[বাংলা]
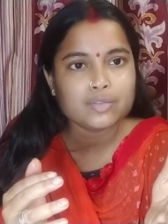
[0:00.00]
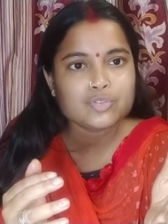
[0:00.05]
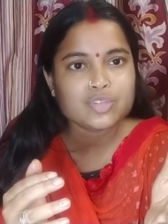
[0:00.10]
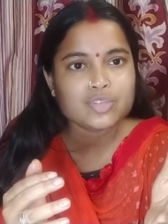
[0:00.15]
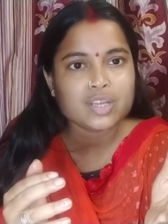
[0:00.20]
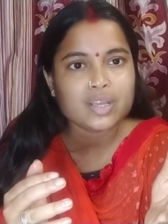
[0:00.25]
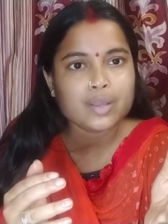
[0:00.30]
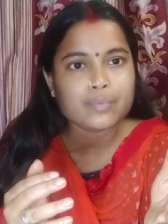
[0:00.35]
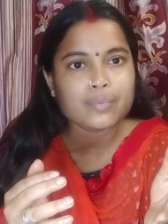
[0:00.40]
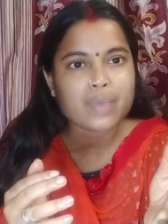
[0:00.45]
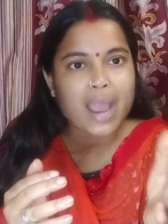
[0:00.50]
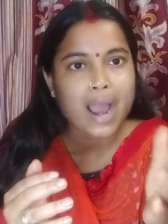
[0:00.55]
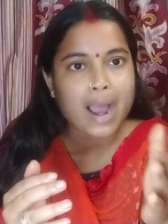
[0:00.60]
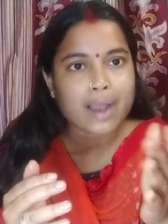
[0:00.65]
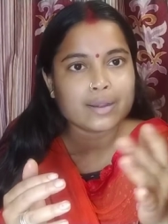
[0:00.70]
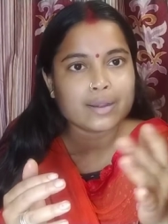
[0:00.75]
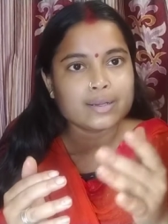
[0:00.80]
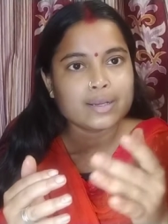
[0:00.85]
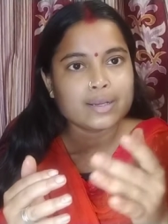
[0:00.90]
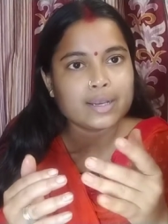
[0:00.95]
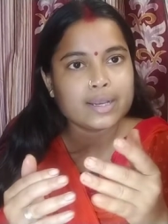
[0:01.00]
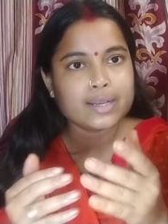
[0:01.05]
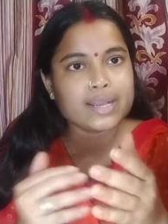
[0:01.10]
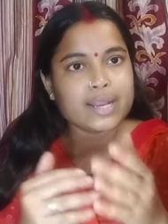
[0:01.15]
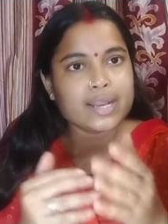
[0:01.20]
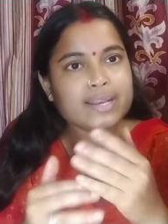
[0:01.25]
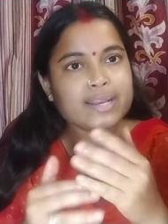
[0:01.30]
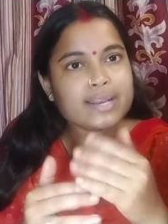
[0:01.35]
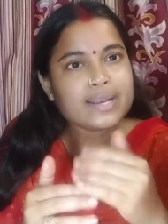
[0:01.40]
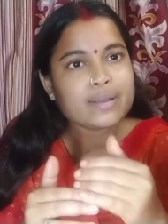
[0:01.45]
যে আর
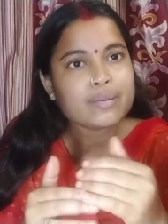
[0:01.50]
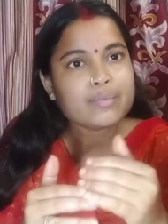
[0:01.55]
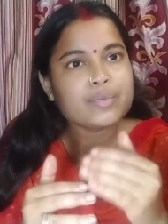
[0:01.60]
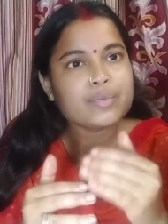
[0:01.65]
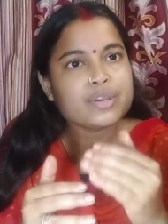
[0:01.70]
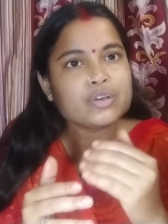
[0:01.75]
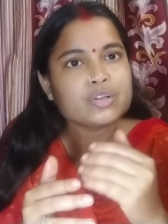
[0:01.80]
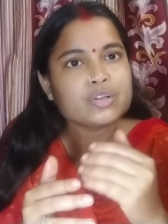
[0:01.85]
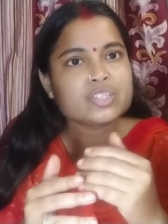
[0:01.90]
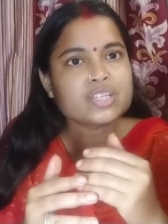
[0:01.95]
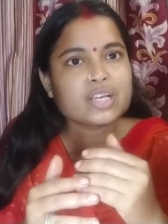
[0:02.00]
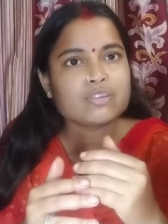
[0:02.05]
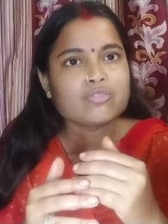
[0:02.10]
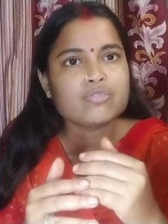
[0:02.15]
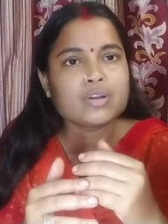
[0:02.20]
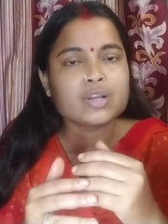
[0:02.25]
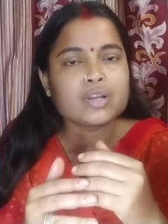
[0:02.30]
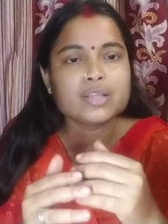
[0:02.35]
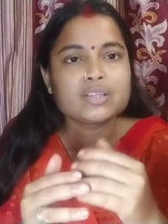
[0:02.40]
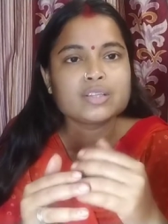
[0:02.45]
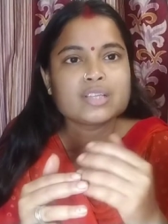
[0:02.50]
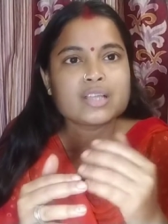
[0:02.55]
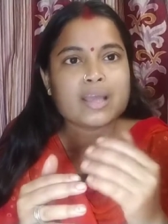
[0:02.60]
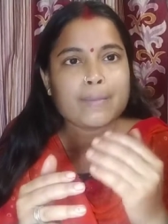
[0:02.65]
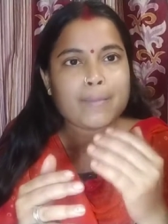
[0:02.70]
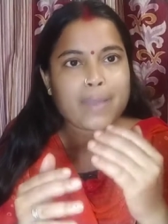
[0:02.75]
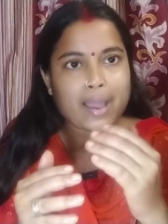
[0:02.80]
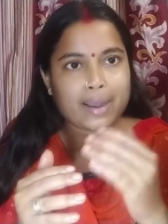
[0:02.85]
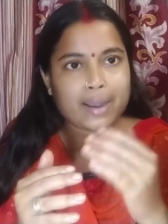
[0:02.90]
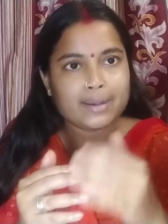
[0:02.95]
ডেলি ডেলি আমি ভিডিও চেক করি যে
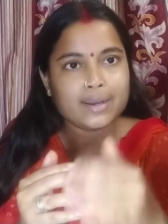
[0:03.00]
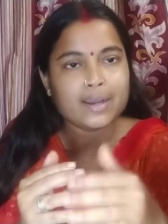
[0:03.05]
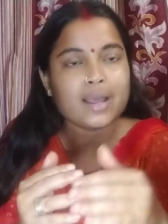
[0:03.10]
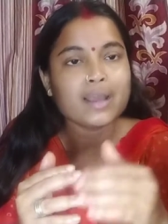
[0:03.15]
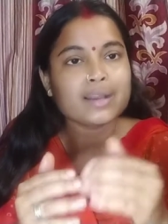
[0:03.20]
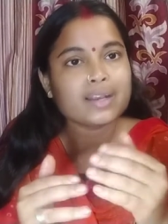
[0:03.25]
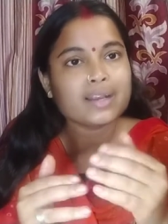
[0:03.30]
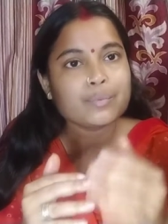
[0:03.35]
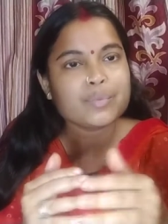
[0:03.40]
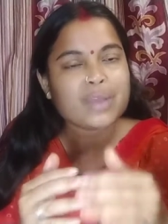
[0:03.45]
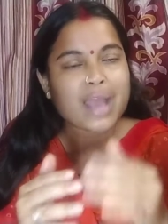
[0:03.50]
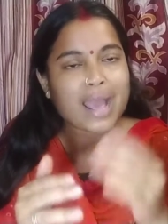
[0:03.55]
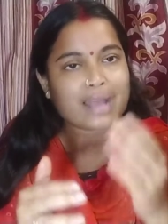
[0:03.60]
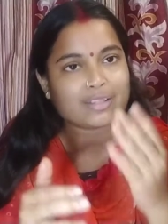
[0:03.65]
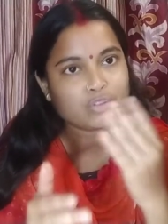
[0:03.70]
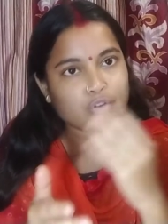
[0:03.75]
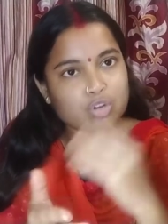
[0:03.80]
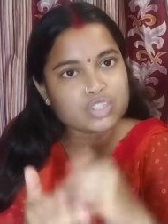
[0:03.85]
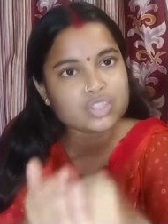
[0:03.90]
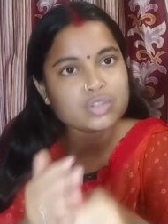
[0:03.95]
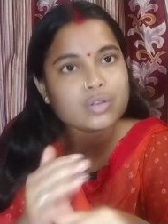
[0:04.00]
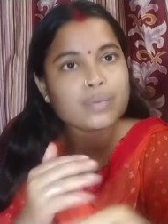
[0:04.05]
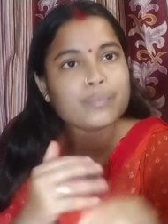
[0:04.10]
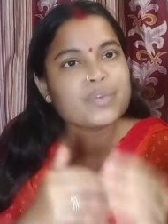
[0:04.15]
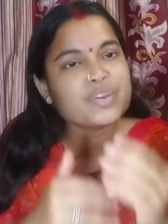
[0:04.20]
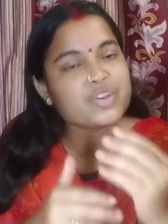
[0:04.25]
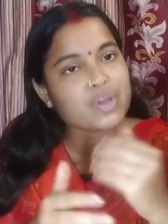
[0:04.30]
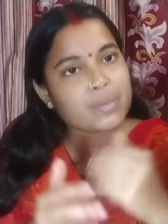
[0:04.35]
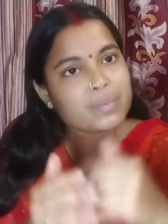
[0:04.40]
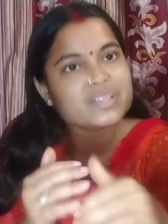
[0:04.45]
একটা না একটা এতগুলো যত
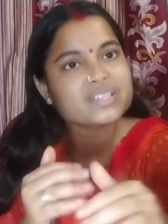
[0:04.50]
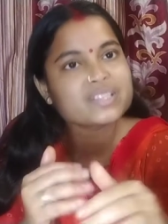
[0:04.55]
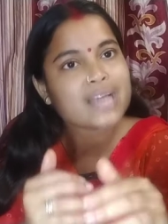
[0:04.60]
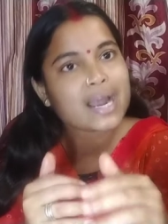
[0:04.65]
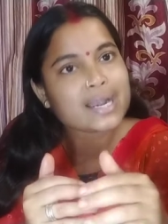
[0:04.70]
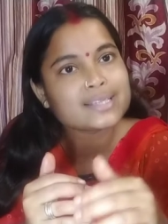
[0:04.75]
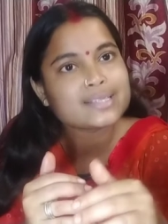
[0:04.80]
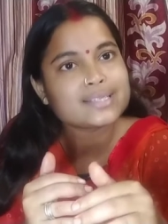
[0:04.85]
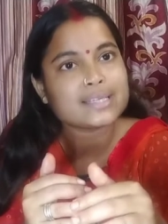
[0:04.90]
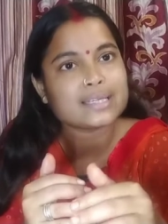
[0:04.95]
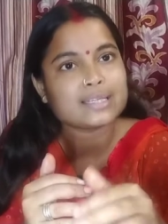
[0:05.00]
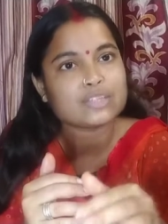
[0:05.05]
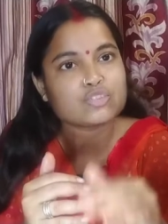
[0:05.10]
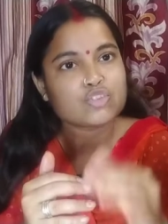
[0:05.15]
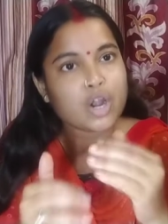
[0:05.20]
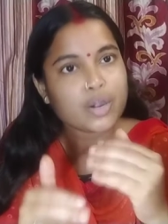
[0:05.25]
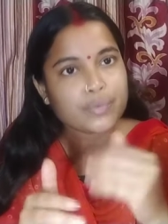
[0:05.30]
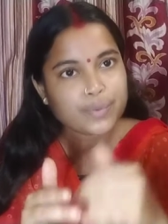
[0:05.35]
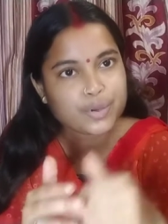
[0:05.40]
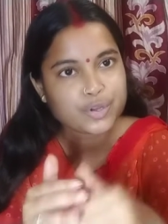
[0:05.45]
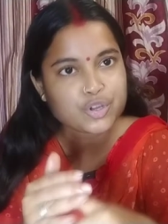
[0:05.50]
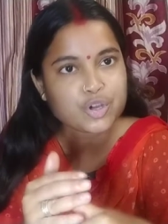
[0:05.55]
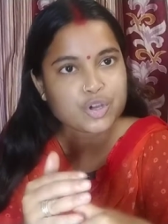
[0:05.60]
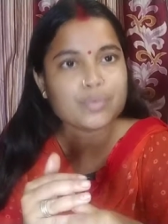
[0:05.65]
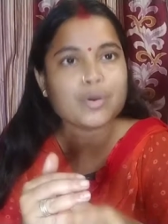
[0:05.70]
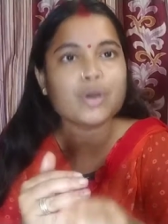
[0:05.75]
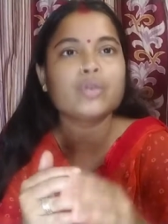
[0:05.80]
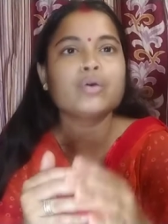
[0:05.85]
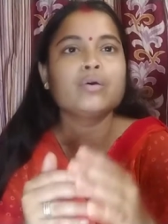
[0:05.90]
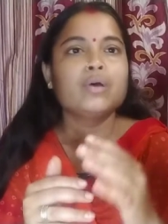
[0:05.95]
ভিডিও আমি ছাড়ছি শর্ট ভিডিও
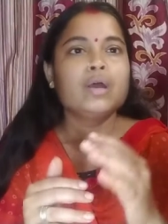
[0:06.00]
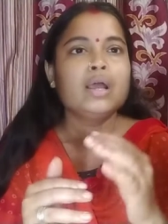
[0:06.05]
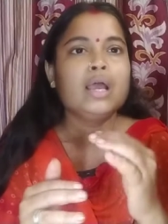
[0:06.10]
বলো